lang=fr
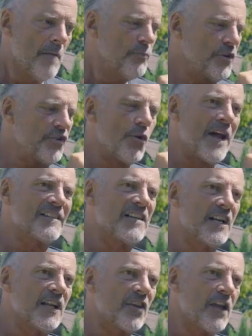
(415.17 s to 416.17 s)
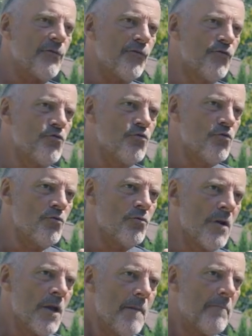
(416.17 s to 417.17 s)
puisque l'article est très flou,
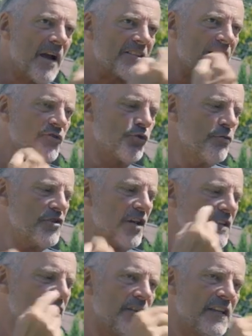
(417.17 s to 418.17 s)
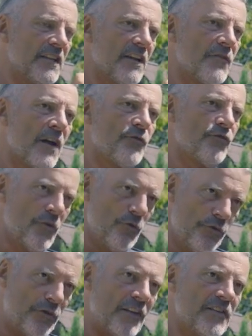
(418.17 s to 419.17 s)
par sa subjectivité, il va
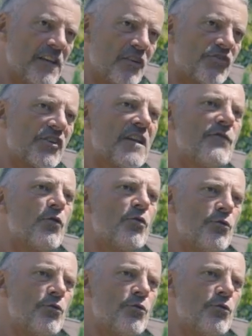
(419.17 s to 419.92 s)
lui faire dire ce qu'il veut